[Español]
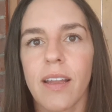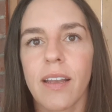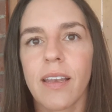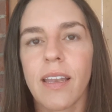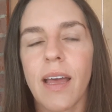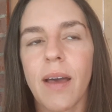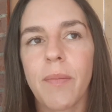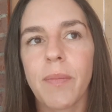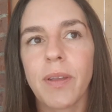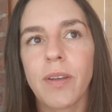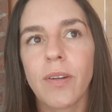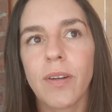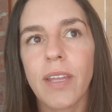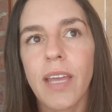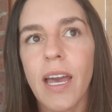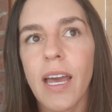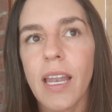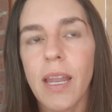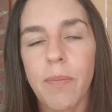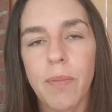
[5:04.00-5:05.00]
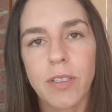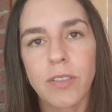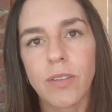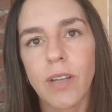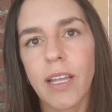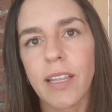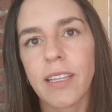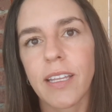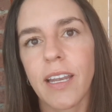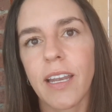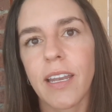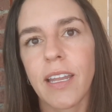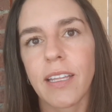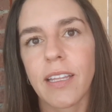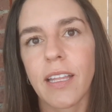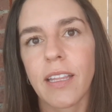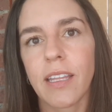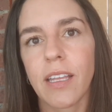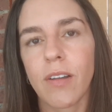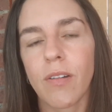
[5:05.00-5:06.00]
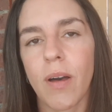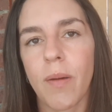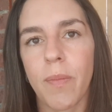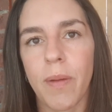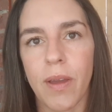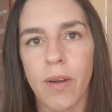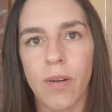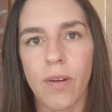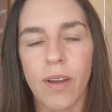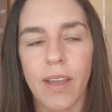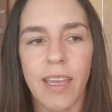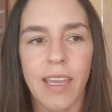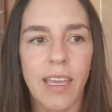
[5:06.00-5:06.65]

La minoría de las personas tienen este estilo de apego